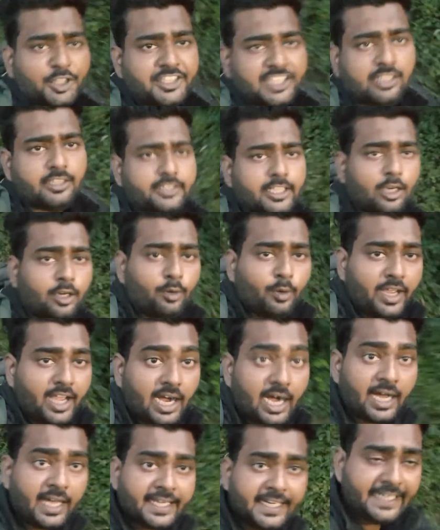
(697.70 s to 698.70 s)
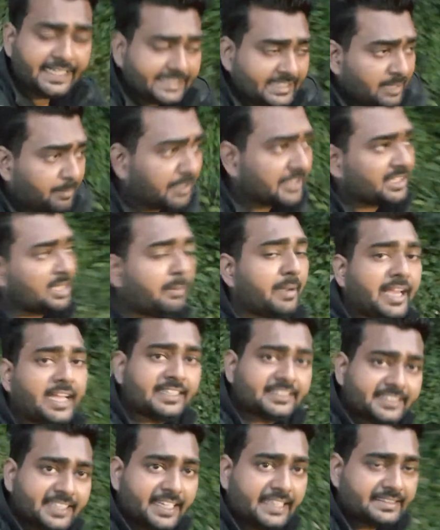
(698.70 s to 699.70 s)
चलते हुए आ रहे थे मतलब
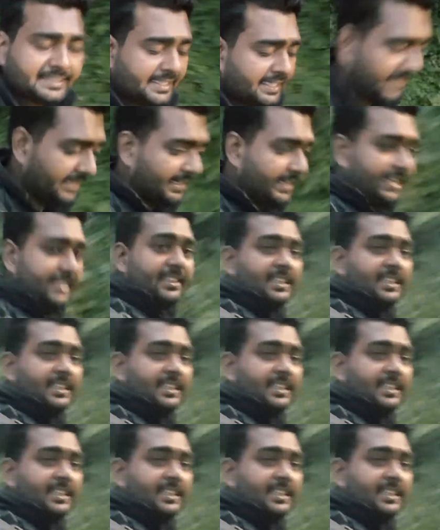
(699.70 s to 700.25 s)
ऐसे ऐसे करके